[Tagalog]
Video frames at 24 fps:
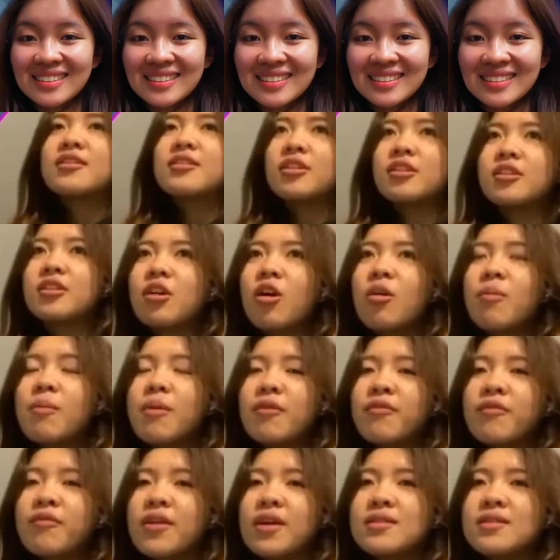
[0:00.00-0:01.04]
nag-start
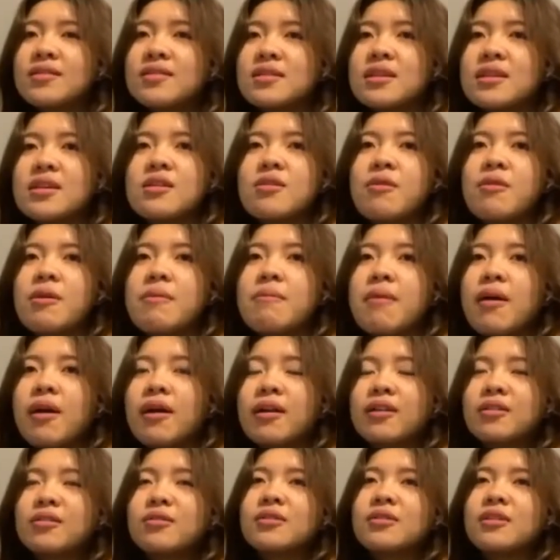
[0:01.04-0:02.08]
ako mag-fencing way
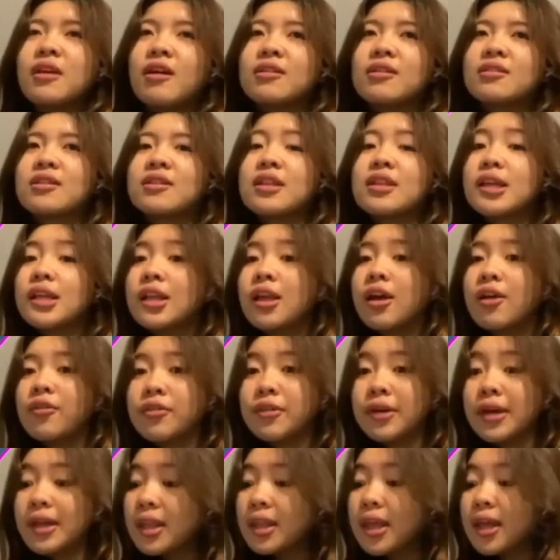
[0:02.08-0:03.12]
back 2011.
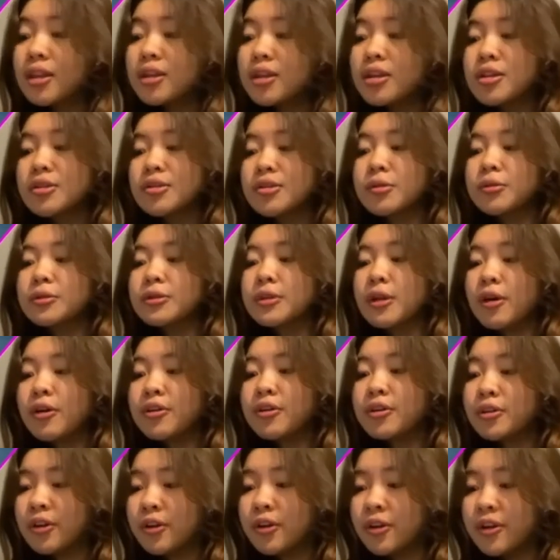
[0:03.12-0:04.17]
Nine years old
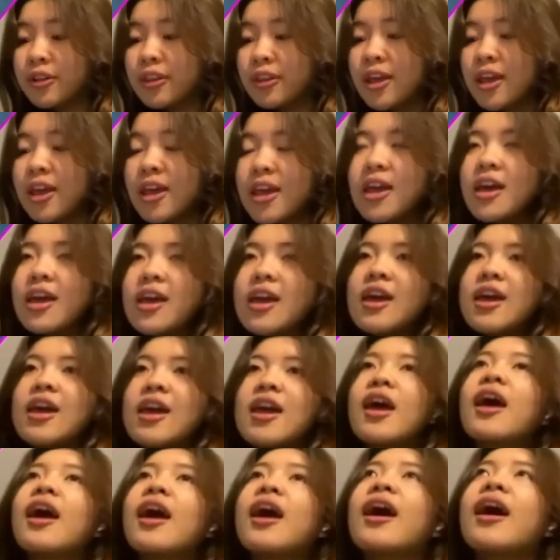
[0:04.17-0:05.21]
ako noon.
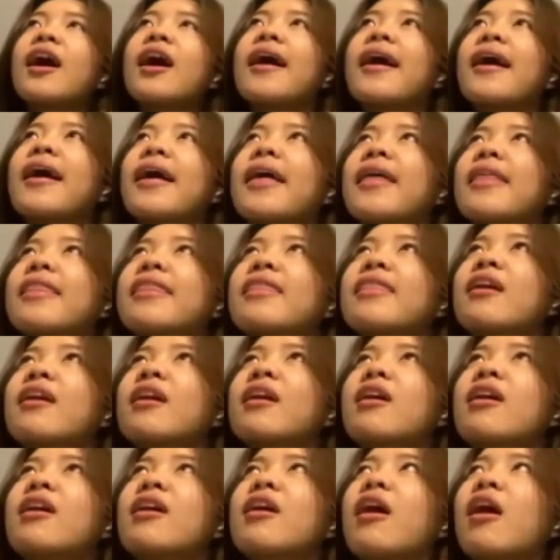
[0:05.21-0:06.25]
And
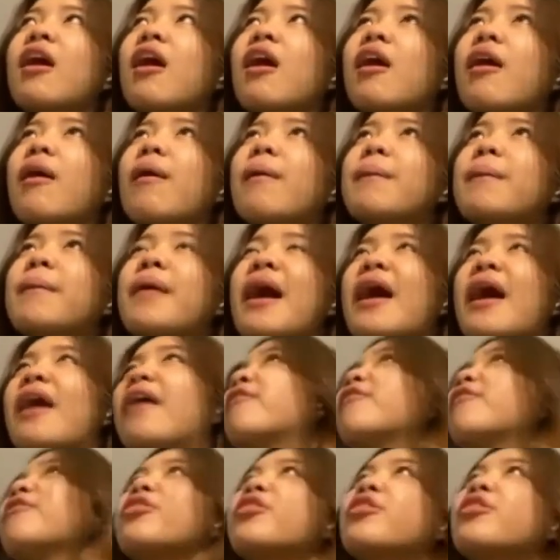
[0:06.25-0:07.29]
um,
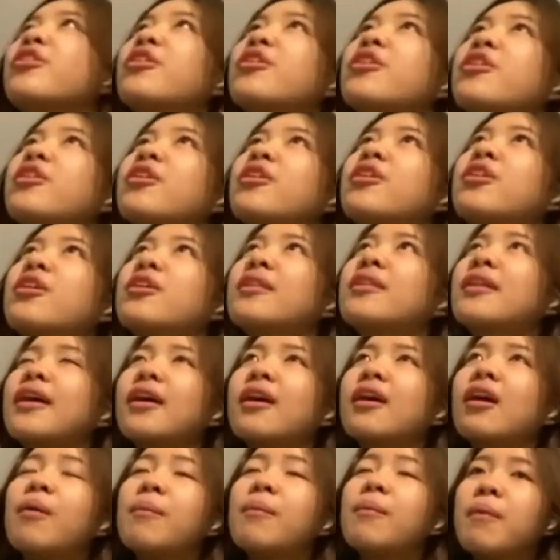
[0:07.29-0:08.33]
after
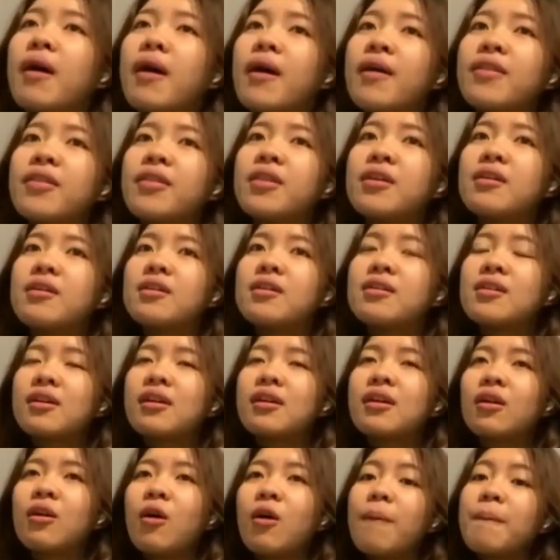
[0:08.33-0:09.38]
like a month,
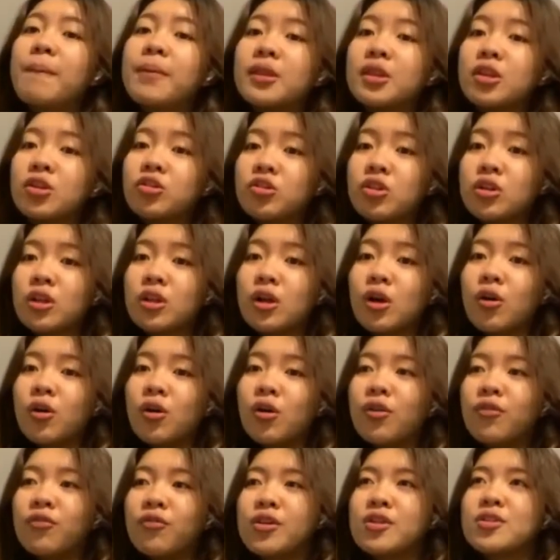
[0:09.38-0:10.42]
nag-competition
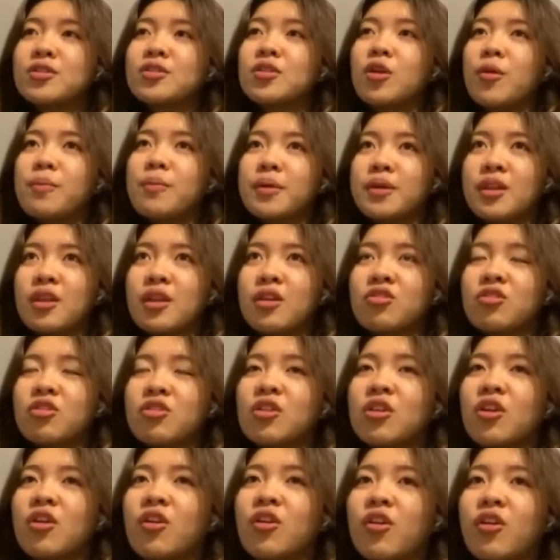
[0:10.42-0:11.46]
ako. First
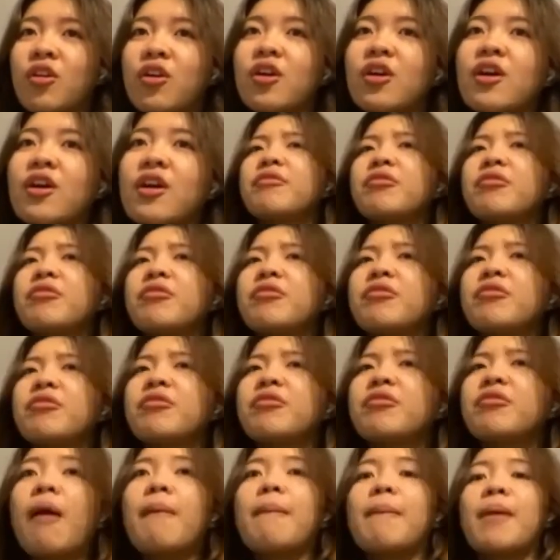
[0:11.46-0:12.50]
competition ko. After
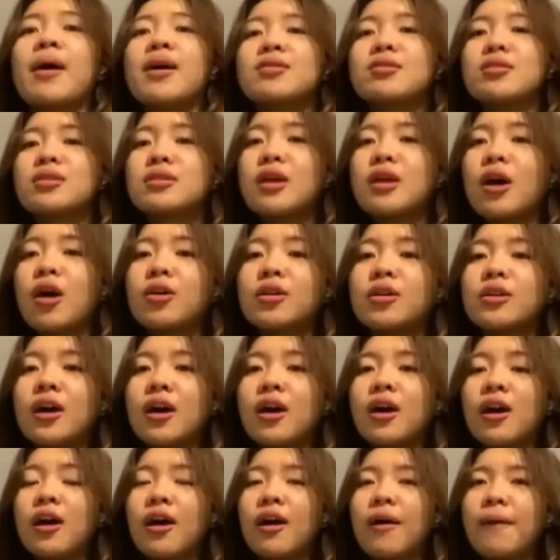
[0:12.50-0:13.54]
noon, nakapasok na ako
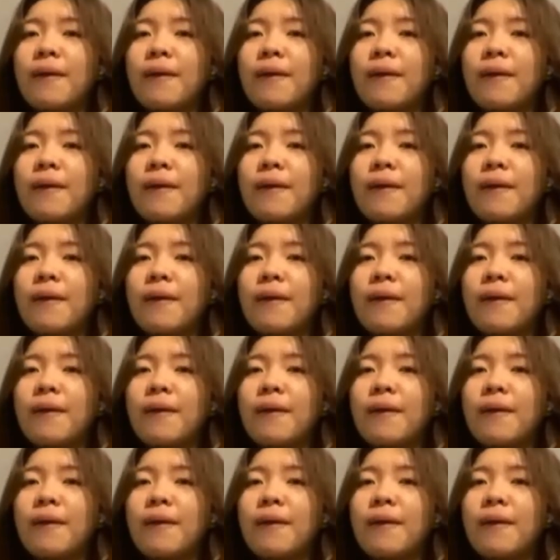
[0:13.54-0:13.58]
ng,